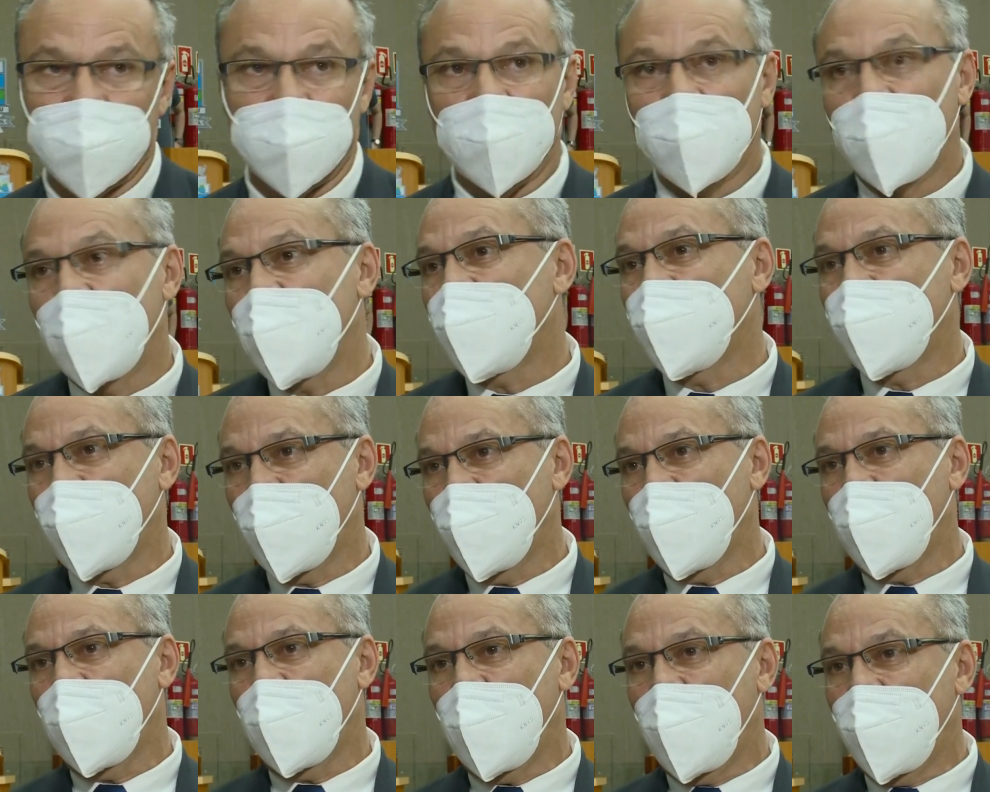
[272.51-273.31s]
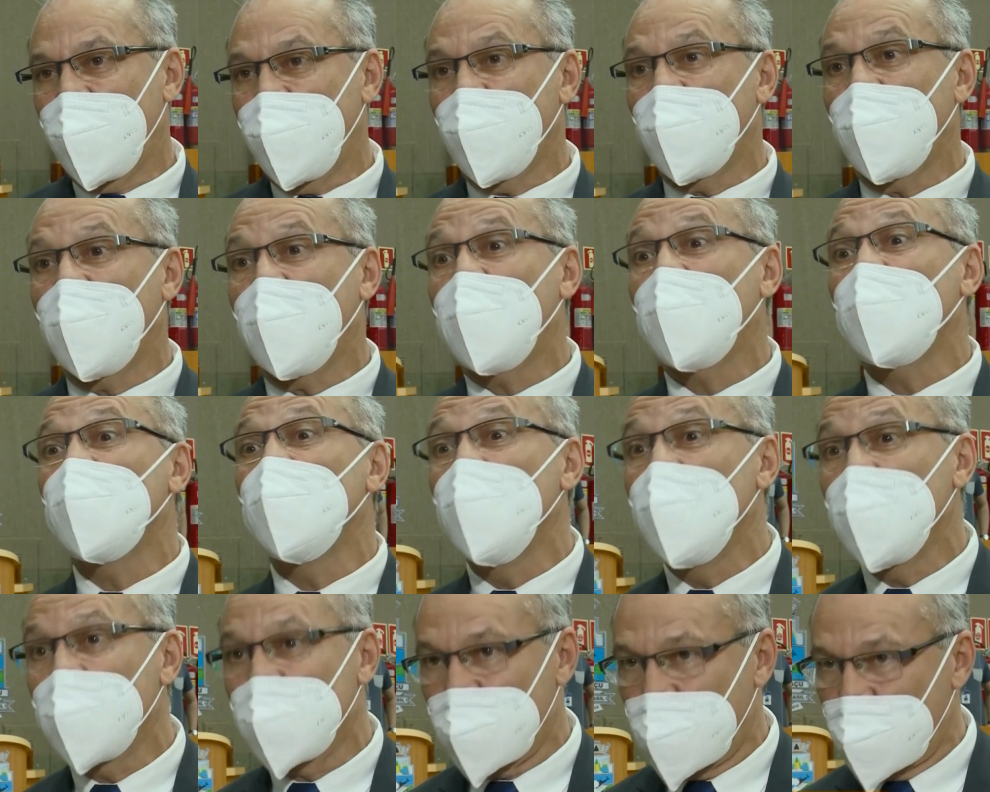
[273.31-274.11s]
Sou mais favorável a
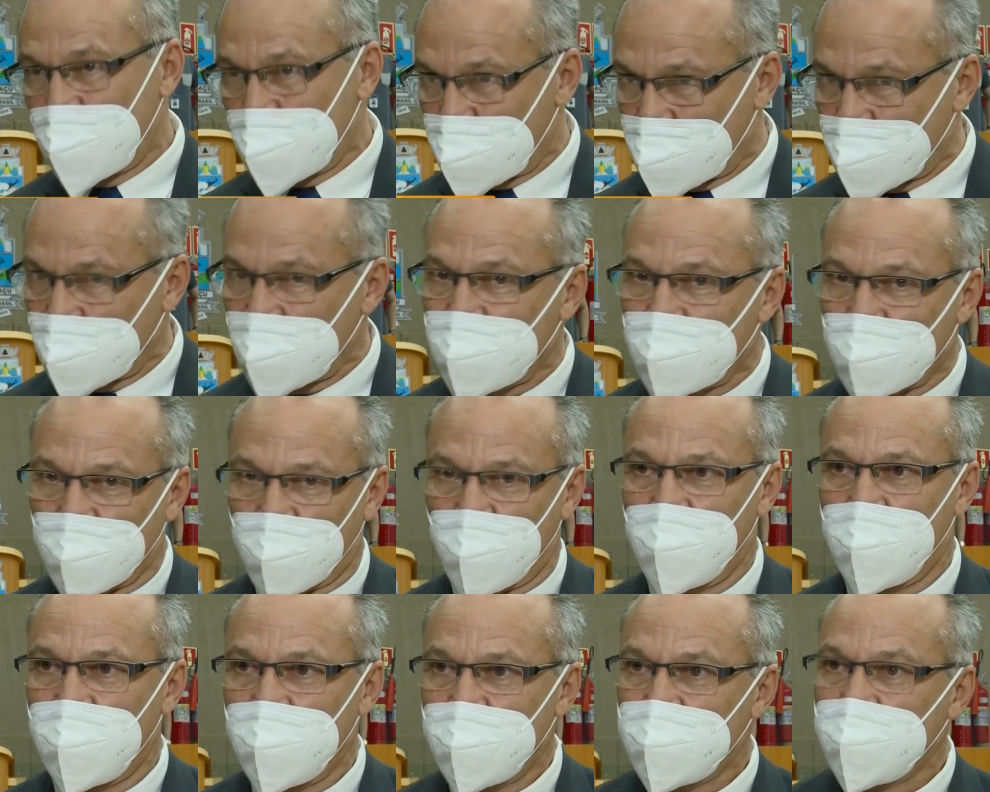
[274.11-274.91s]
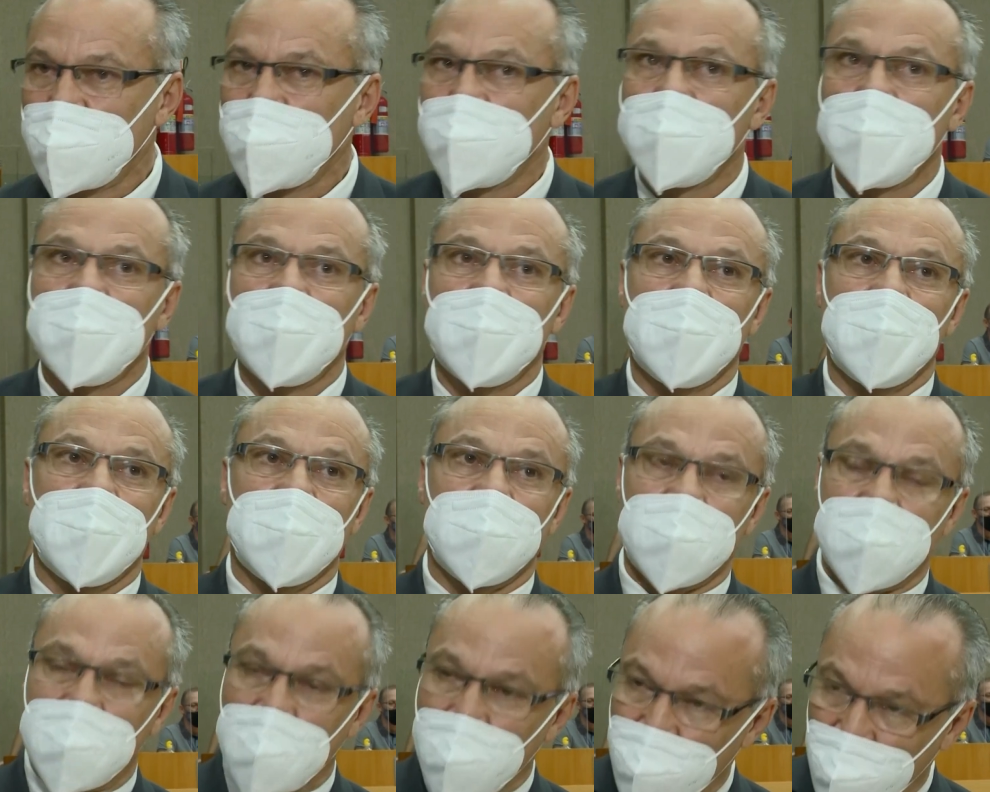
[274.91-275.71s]
algumas restrições,
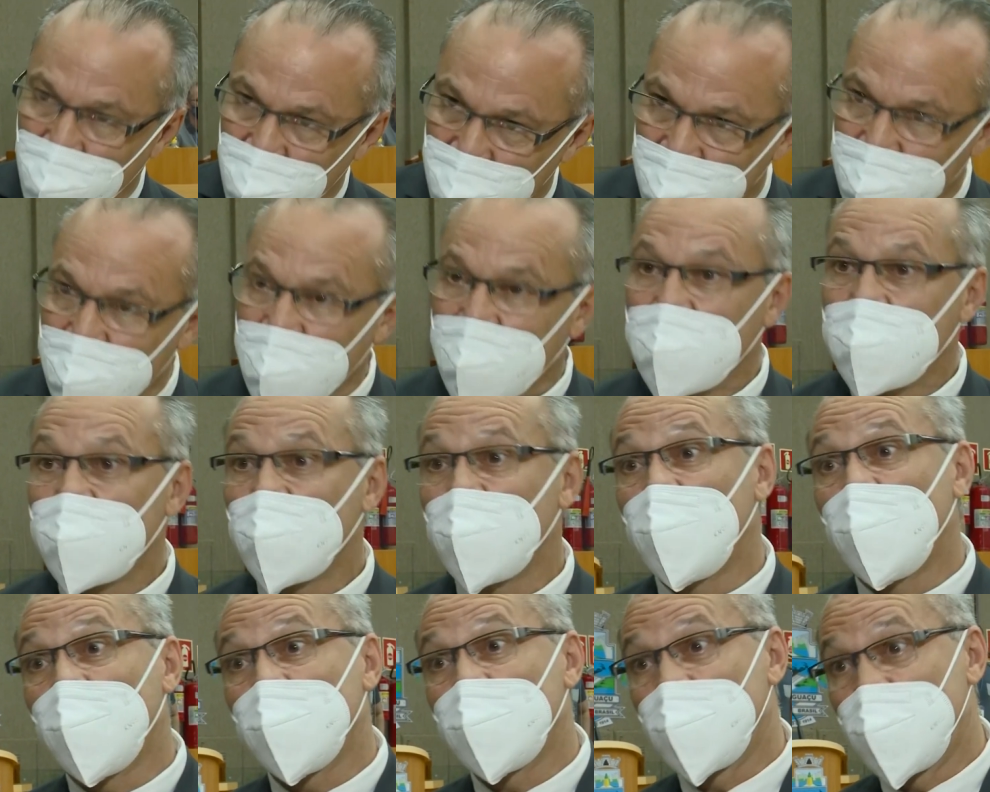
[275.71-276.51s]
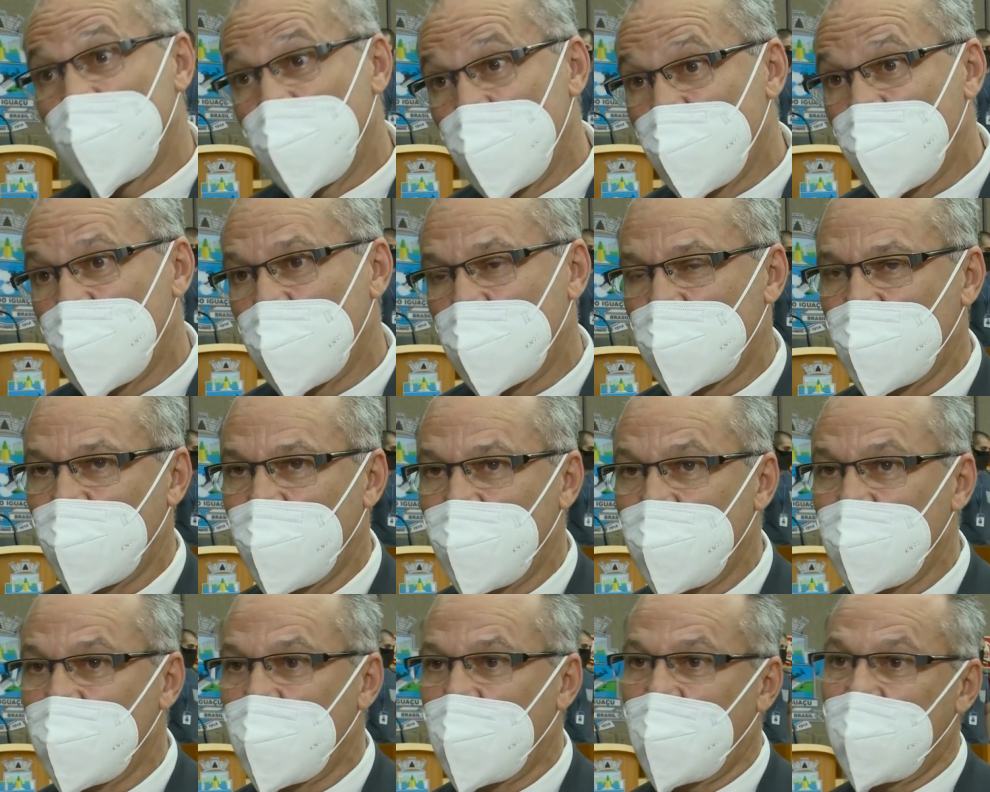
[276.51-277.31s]
dependendo do tipo da
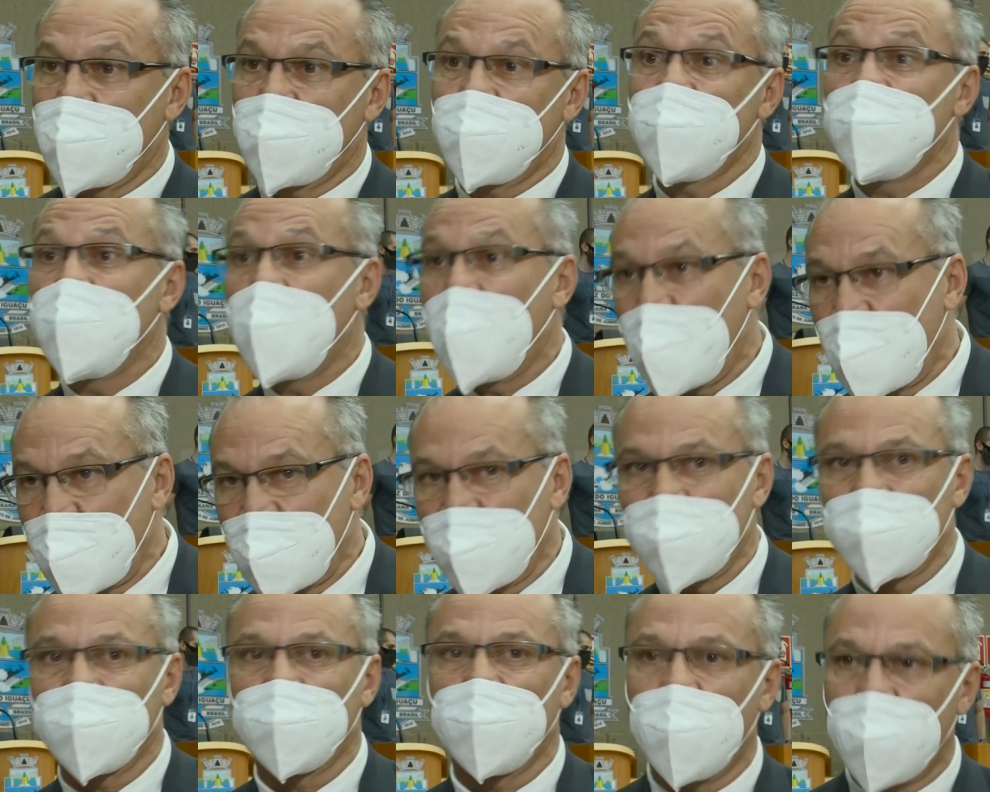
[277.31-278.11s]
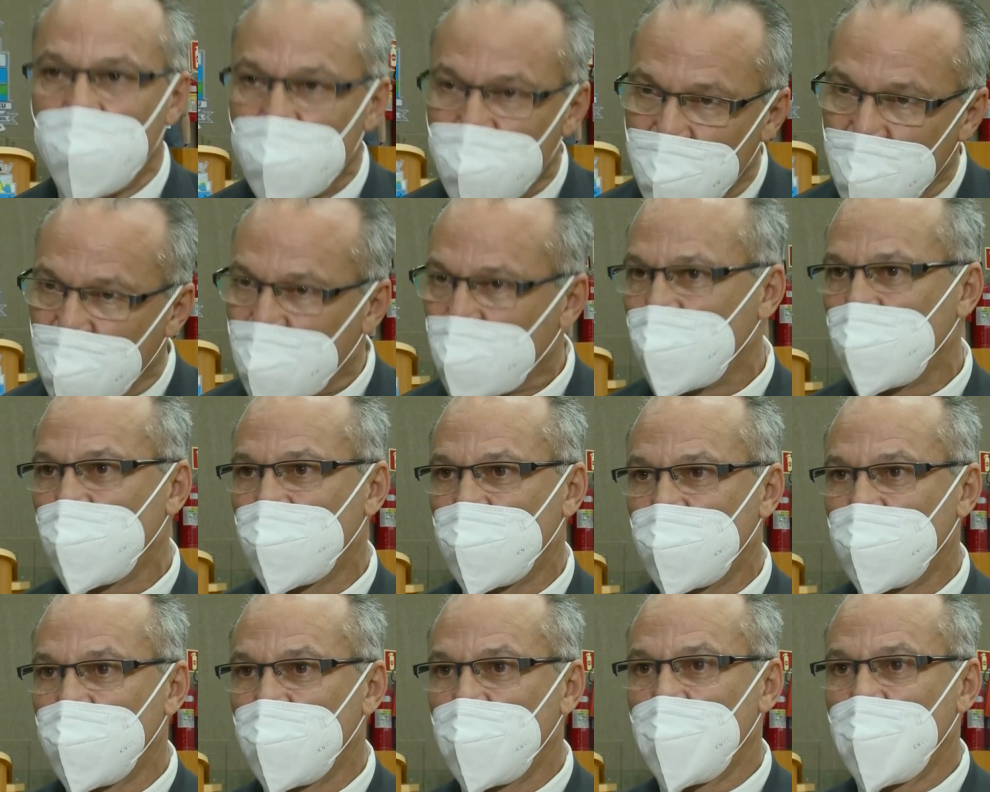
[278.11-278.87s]
atividade, mais ou menos.